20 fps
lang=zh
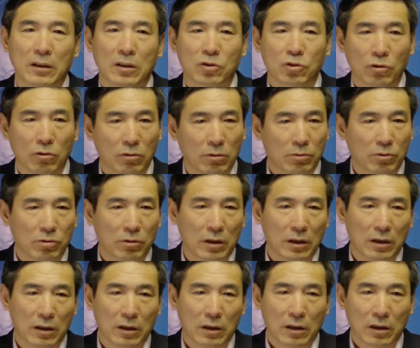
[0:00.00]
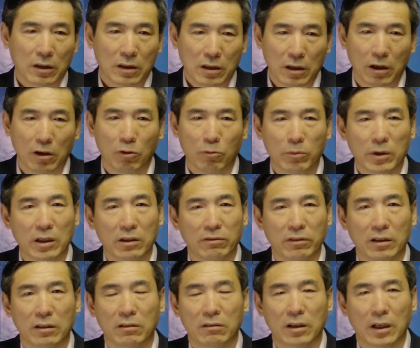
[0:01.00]
所以，我们说，告密
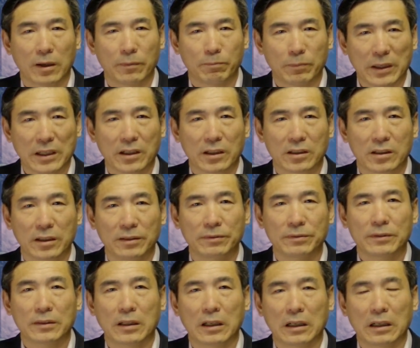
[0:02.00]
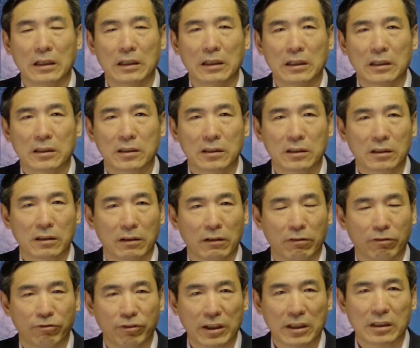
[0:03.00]
文化本身啊，是一个
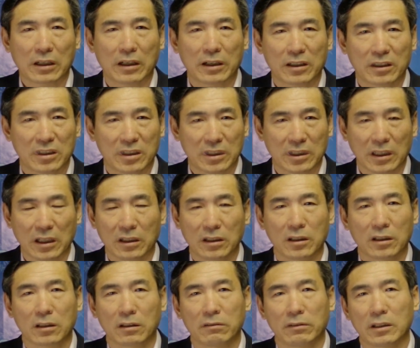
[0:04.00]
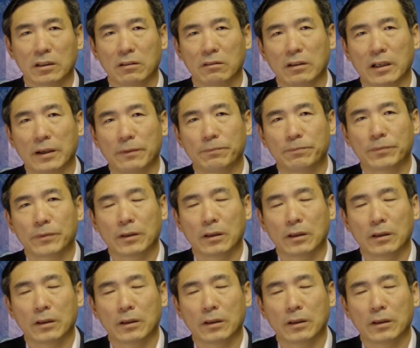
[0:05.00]
非常邪恶的文化。